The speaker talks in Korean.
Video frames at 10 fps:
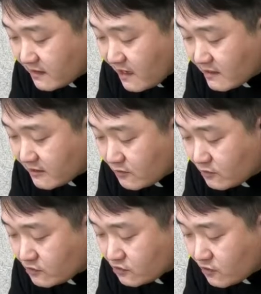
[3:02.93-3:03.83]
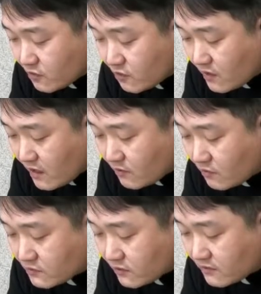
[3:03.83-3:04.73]
아내로 주오
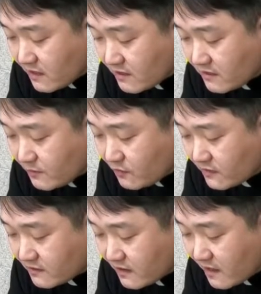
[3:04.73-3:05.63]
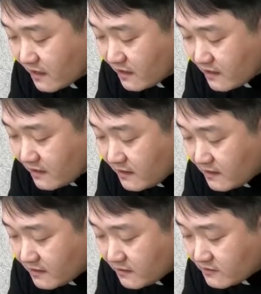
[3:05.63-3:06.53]
하고 전가를 보냈다.
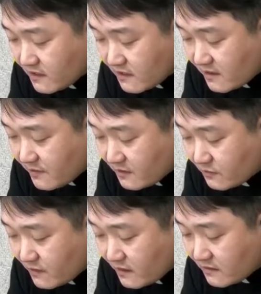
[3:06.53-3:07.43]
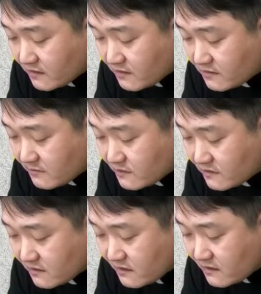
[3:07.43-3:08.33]
그러자 레바논의
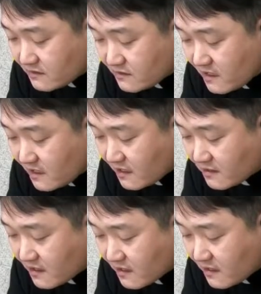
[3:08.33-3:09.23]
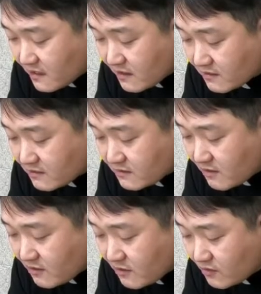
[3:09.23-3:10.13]
들짐승이 지나가다가 그
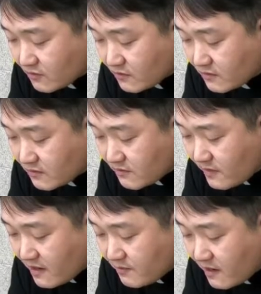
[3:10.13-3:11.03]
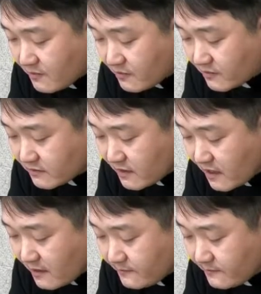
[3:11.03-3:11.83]
엉겅퀴를 밟아버렸다.